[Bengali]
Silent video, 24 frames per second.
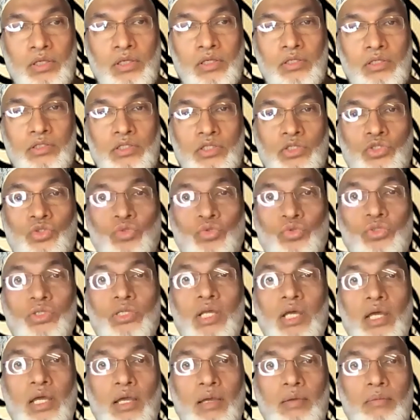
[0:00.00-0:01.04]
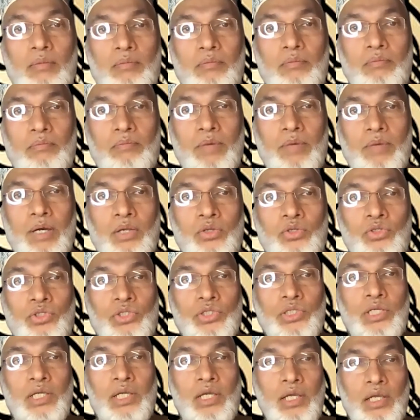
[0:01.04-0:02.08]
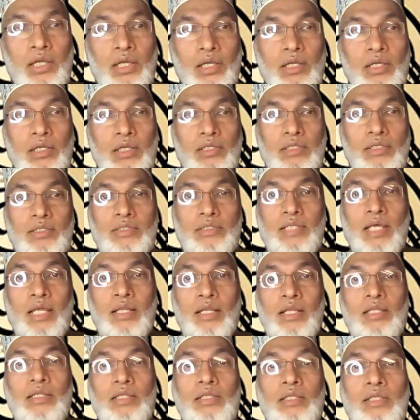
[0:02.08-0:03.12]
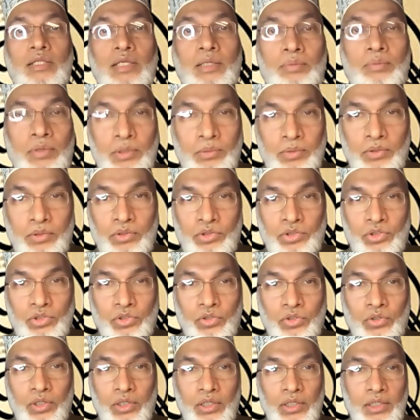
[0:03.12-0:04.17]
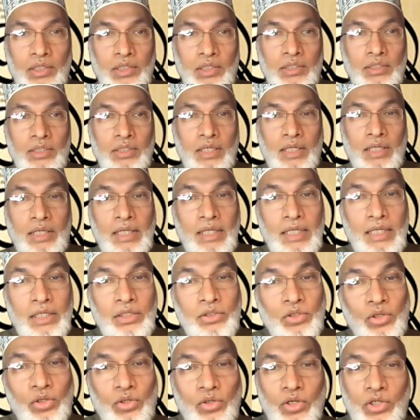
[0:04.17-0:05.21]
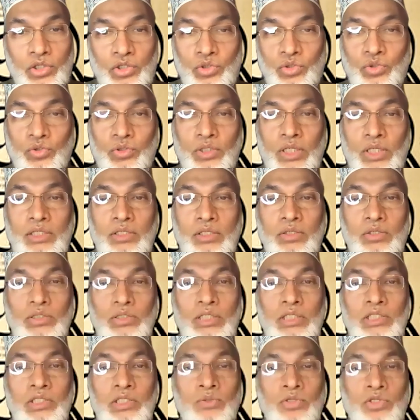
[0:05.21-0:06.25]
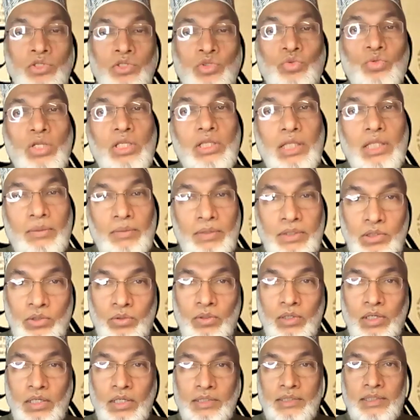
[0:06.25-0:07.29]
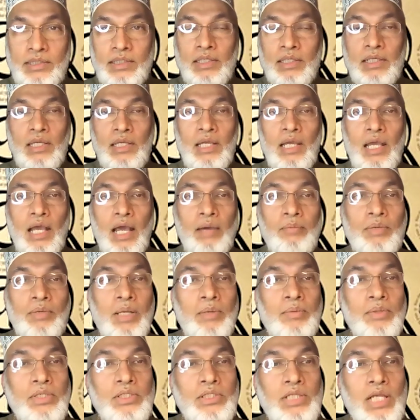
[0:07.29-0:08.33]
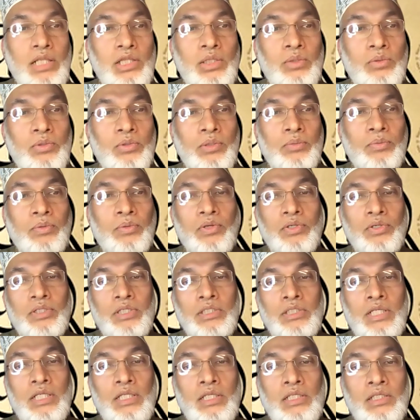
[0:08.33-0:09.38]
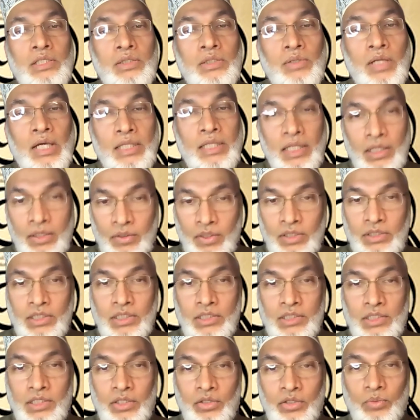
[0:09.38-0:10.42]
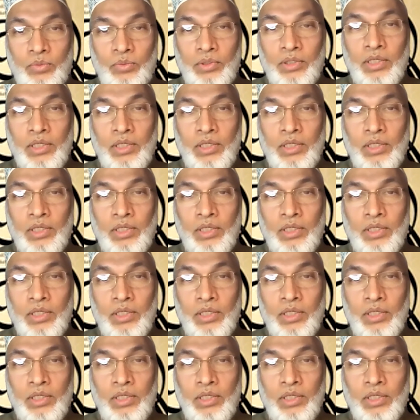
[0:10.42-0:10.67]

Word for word: uh, মানুষকে জান্নাতের দিকে পথ প্রদর্শন করে এটাকে ইগনোর করার সুযোগ নেই এজন্য যে সমস্ত সুন্নাত নামাজগুলো আছে আমরা আমাদের সাধ্য মতো ফরজের সাথে সেগুলো আদায় করার চেষ্টা করবে